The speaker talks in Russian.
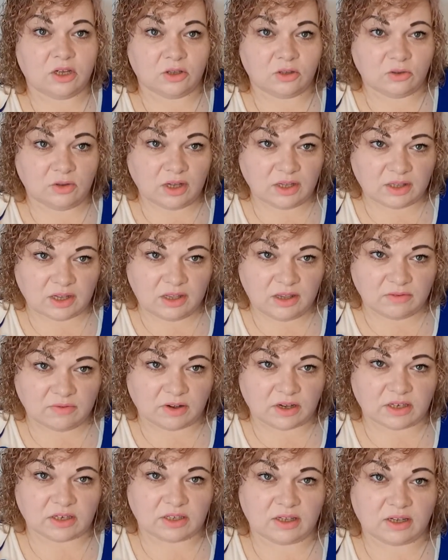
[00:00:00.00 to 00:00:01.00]
но это не
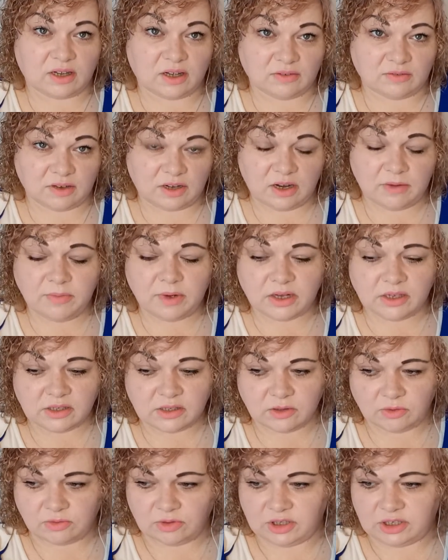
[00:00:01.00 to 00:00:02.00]
важно, говорим о
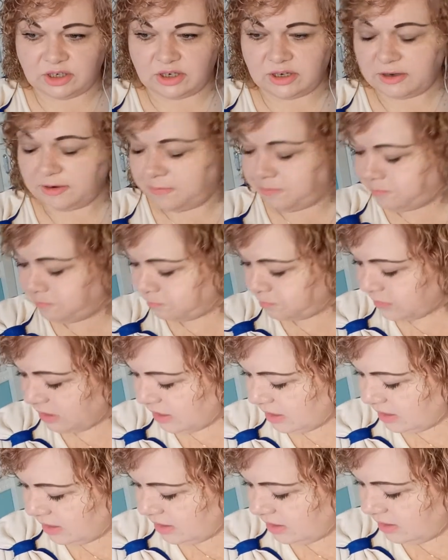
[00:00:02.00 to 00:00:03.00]
случаях.
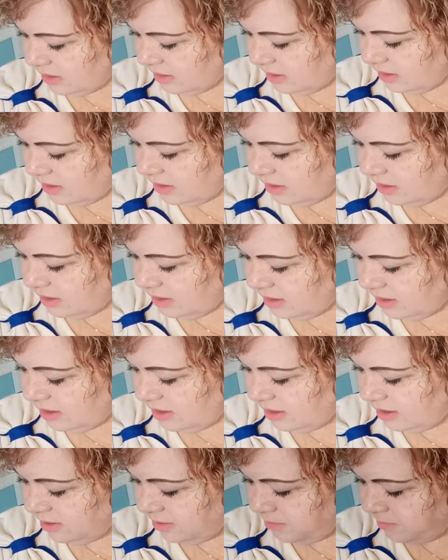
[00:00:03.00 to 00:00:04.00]

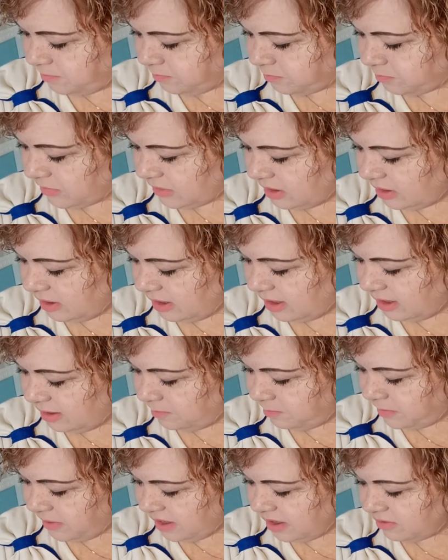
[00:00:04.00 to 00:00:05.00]
И э,
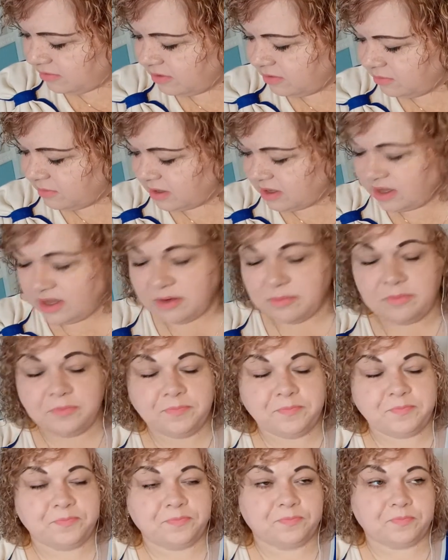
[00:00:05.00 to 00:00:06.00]
первым
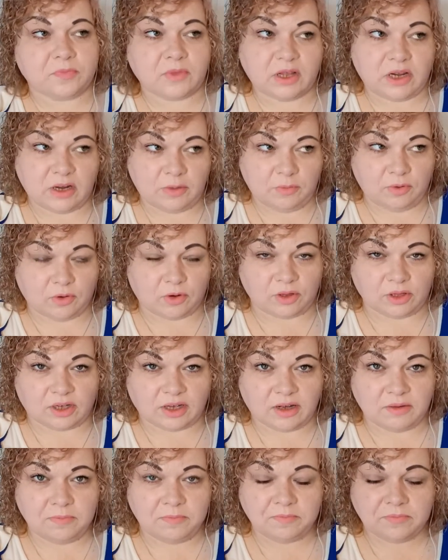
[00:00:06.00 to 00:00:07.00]
моим
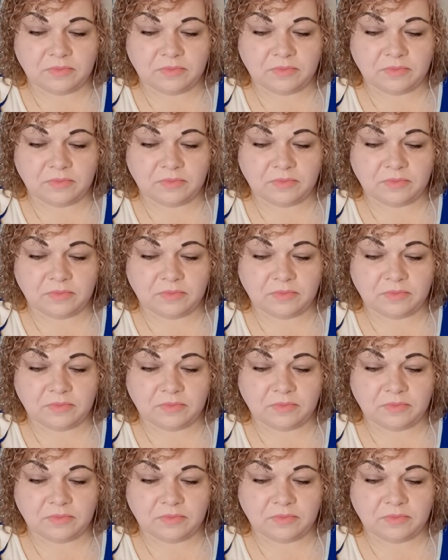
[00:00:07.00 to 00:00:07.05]
ребенком